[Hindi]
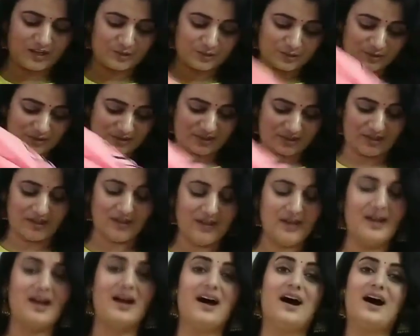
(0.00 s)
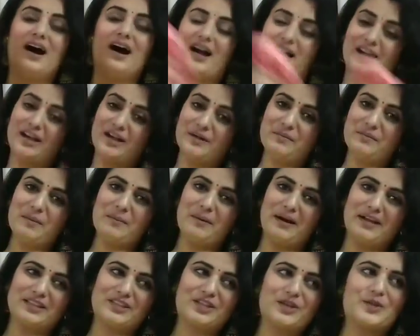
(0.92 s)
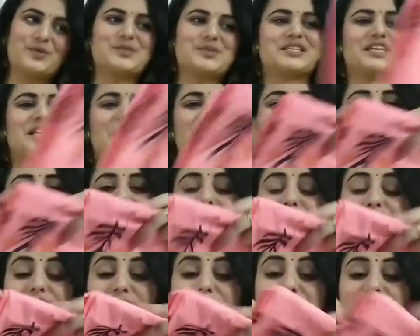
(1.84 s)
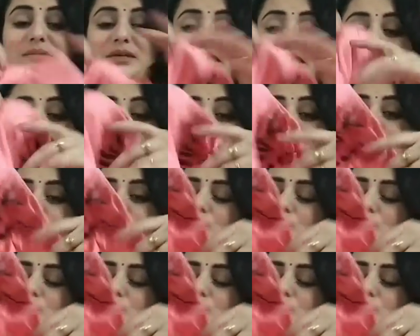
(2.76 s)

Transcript: है कुर्ता अगर मैं बात करूं इसके बॉटम की